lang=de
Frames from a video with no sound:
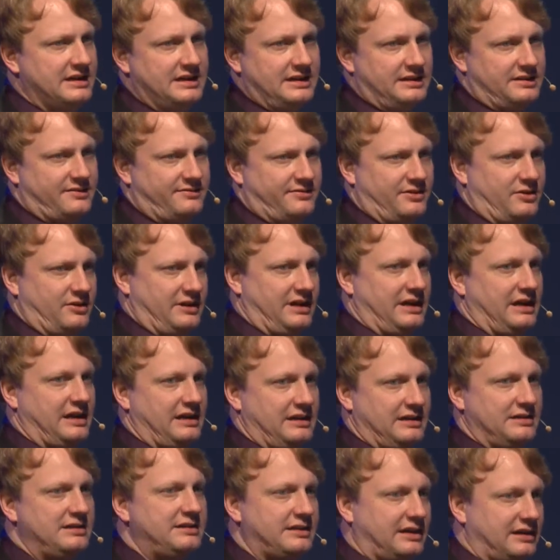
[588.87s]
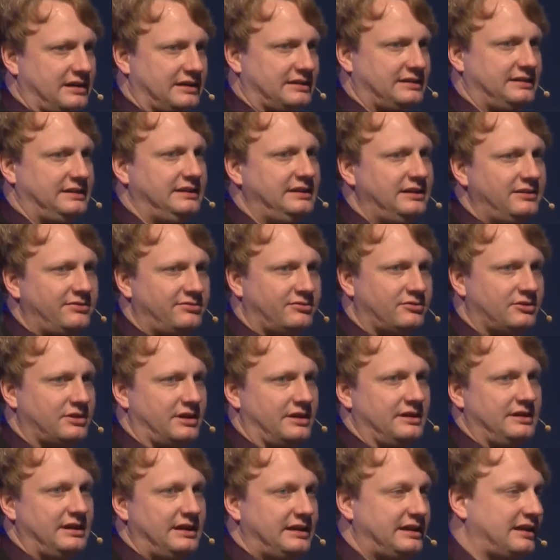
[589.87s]
ist VR interaktiv
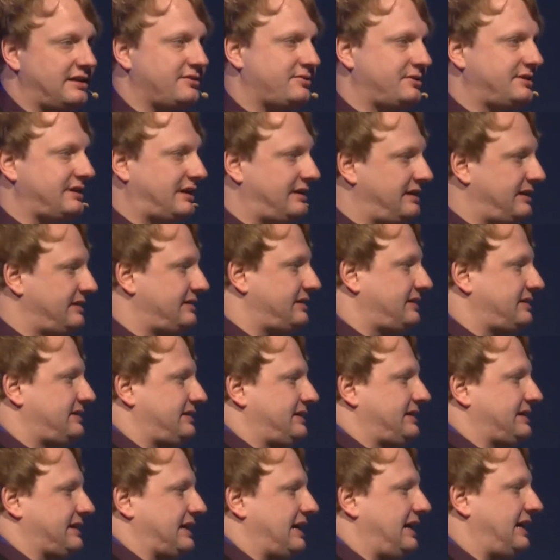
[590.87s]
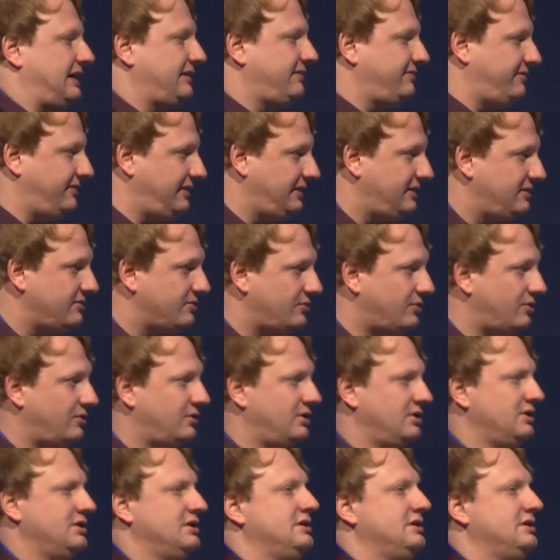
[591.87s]
oder nicht, also 360 Grad Video,